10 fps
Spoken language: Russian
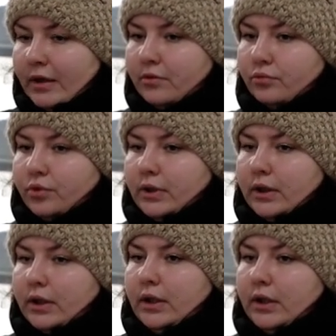Вот.
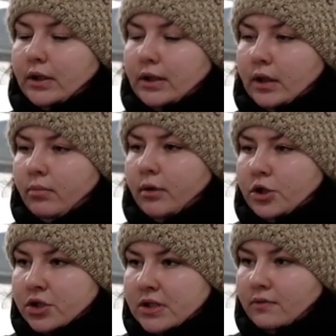И для
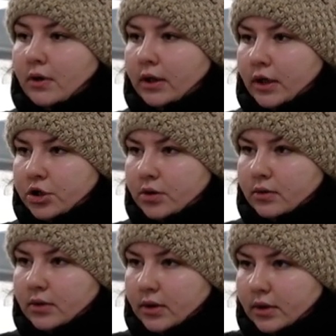большинства
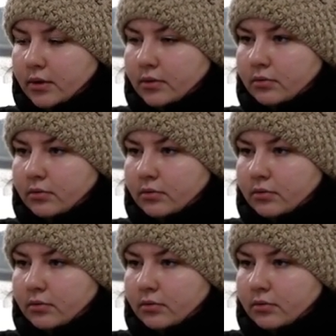граждан э,